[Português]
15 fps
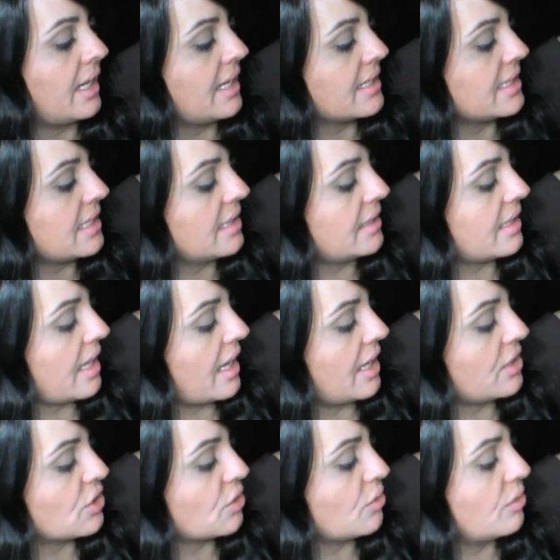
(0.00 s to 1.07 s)
ele é
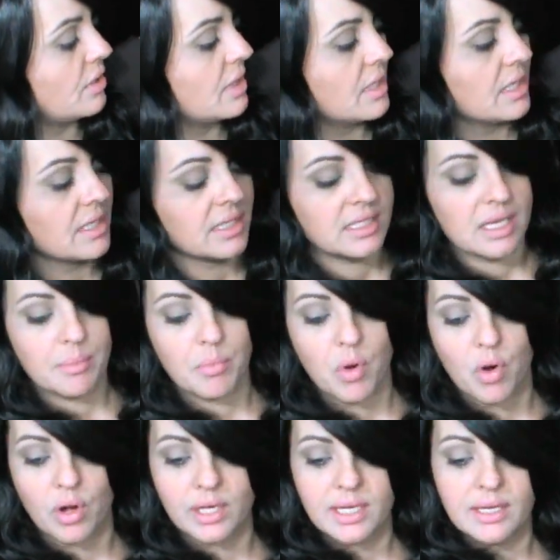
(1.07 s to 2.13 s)
sintético, você
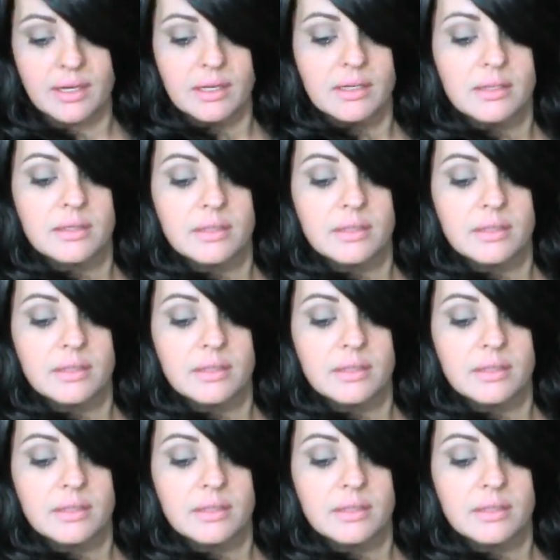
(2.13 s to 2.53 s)
molha